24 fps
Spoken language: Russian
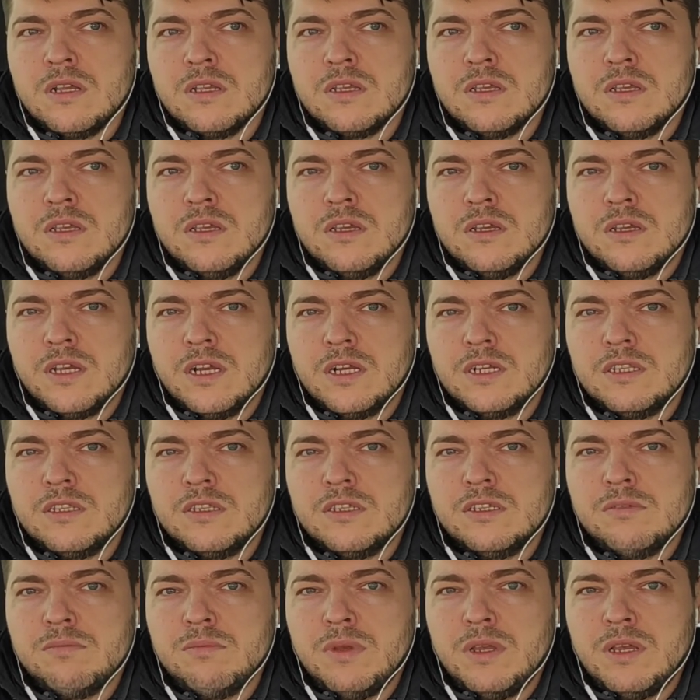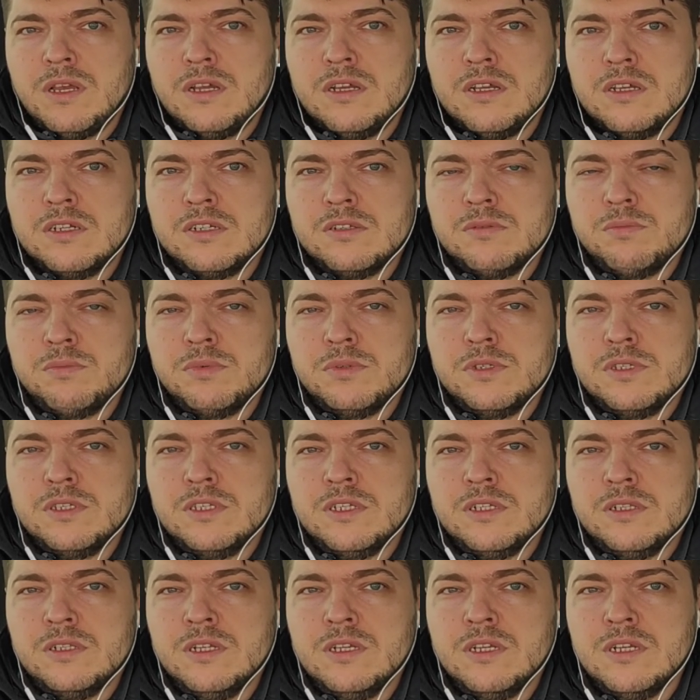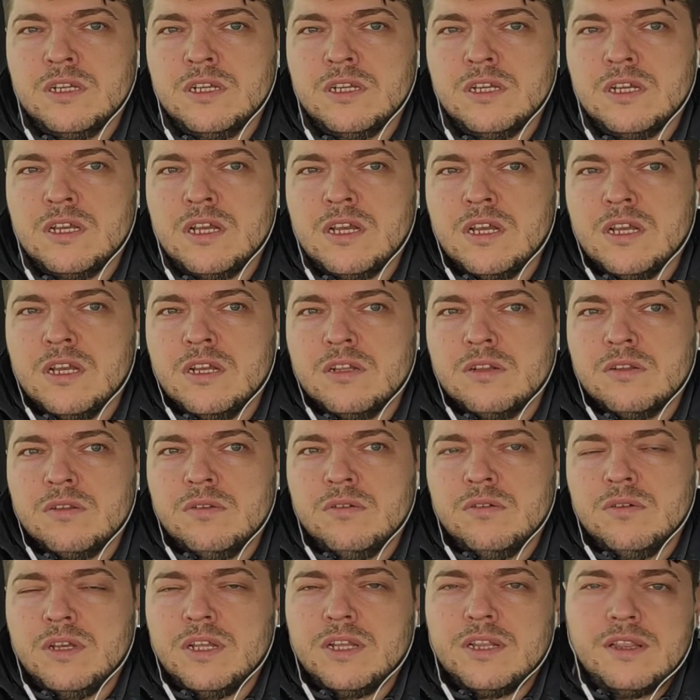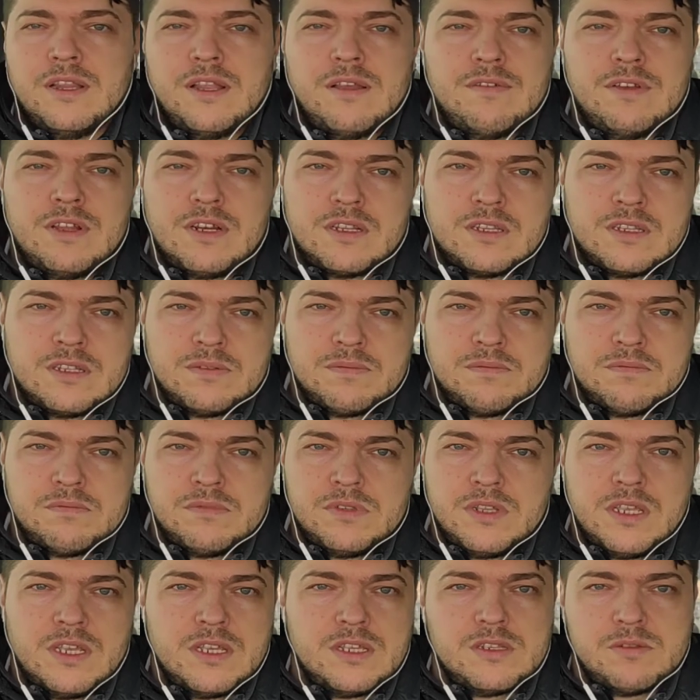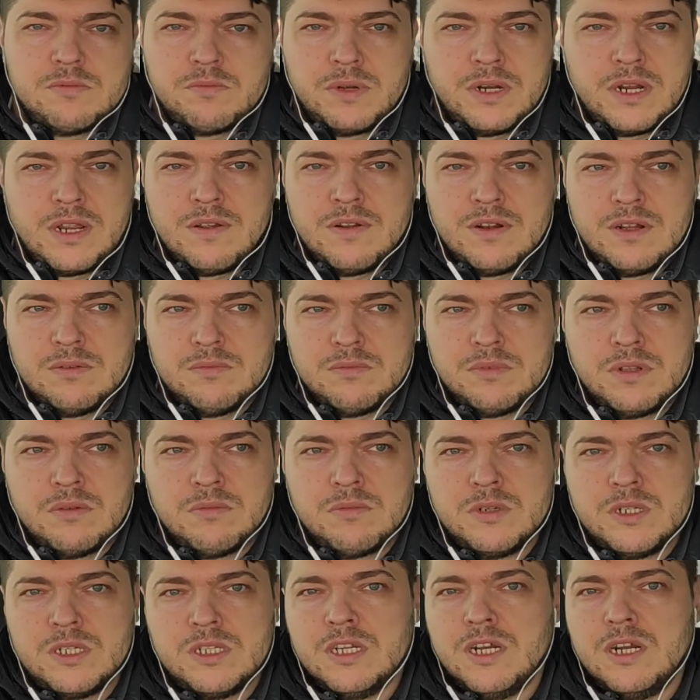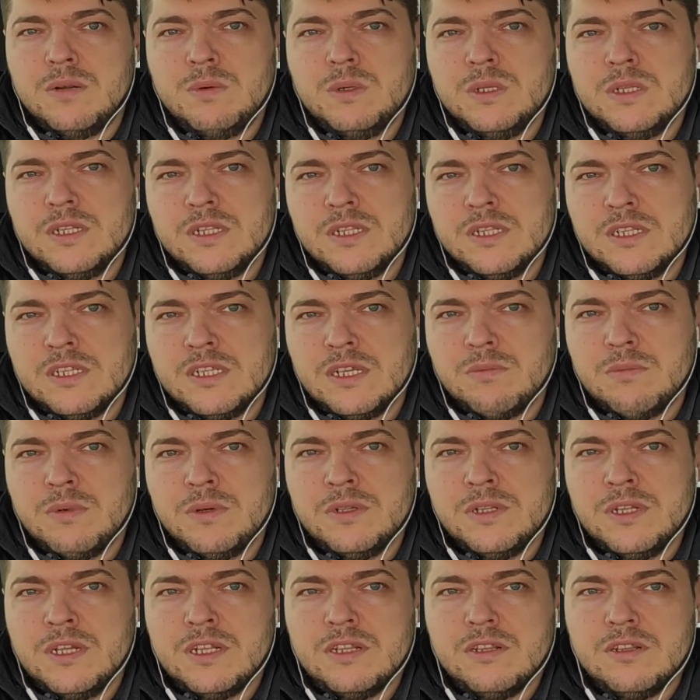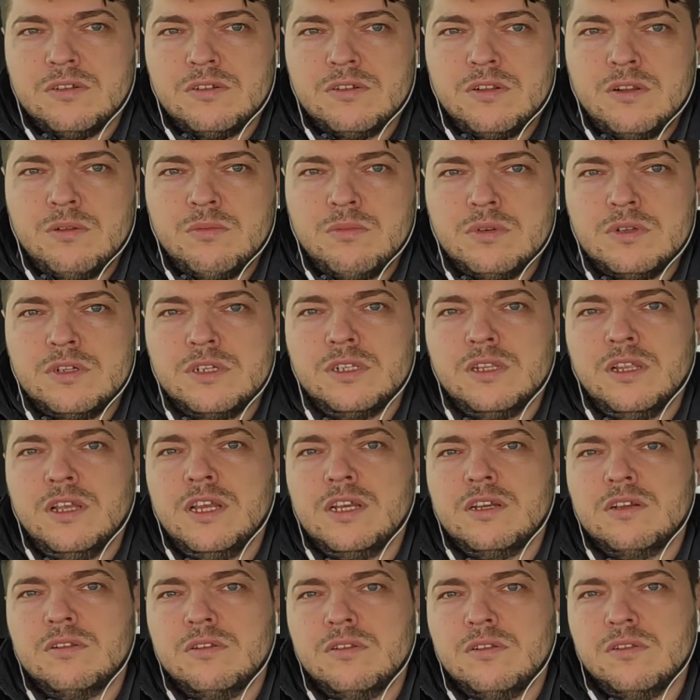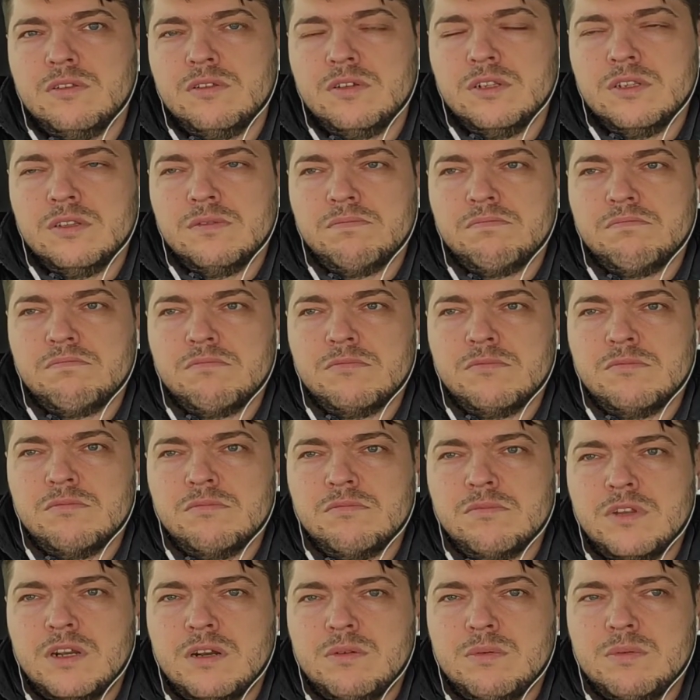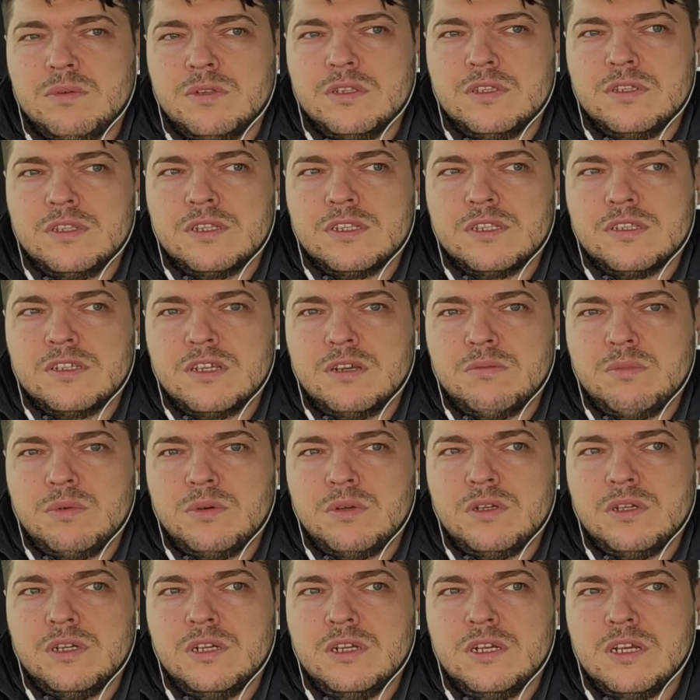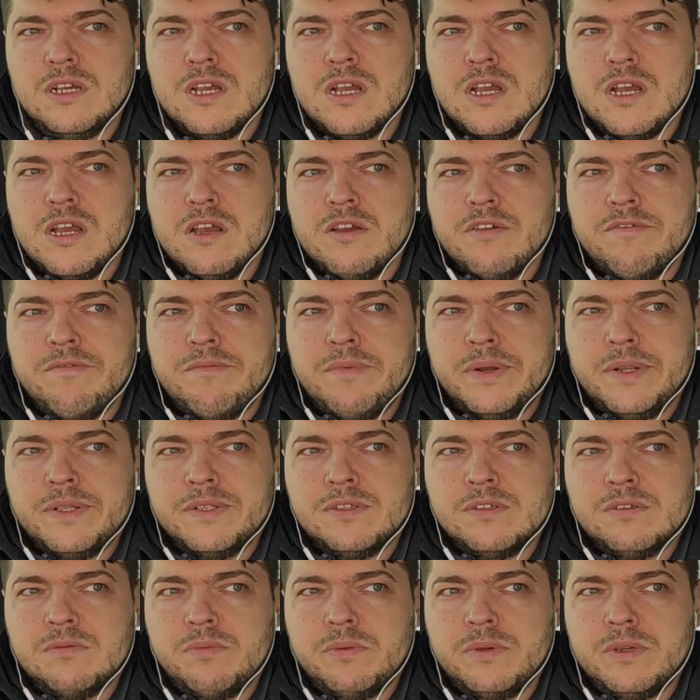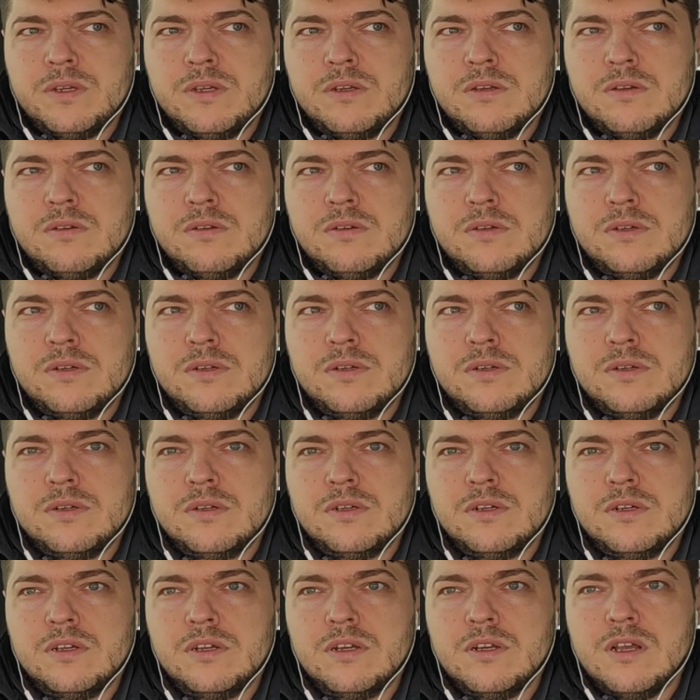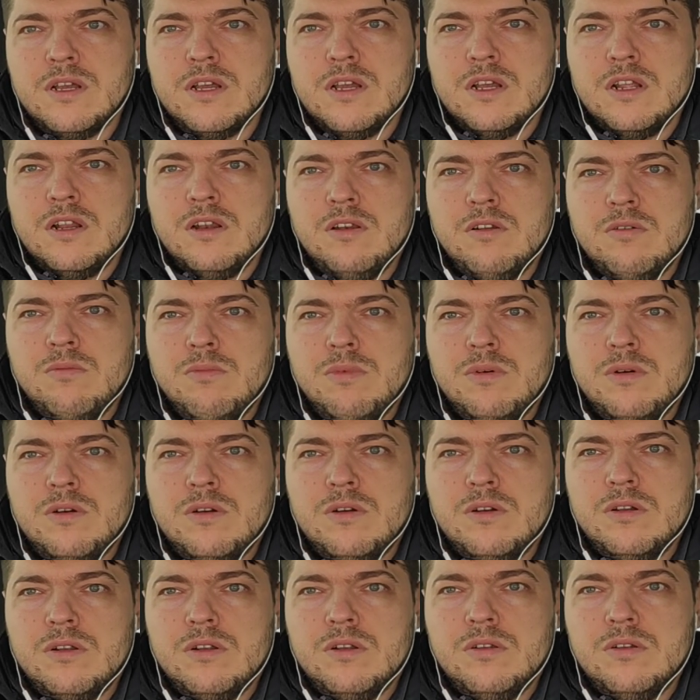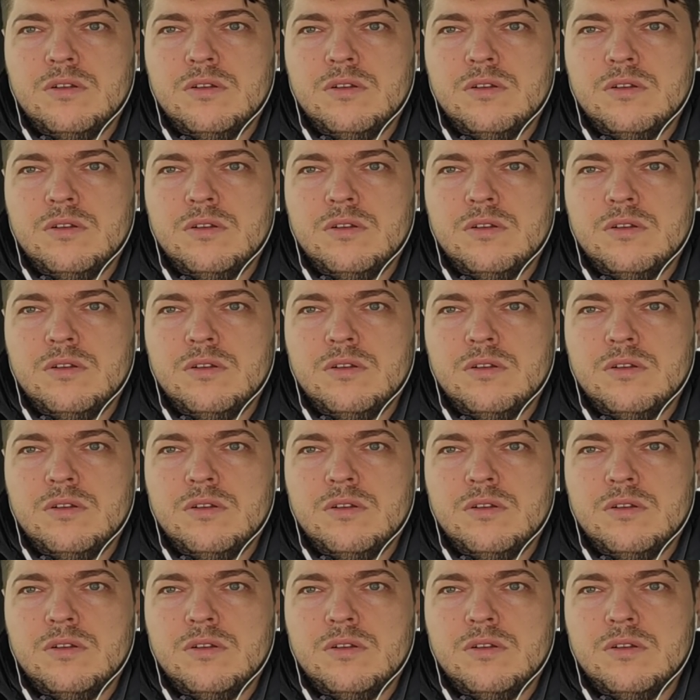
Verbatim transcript: и как-то себя распустил. Ну, это, наверное, не есть правильно, потому что работать над собой надо. То есть любой человек должен работать над собой. В принципе, любо,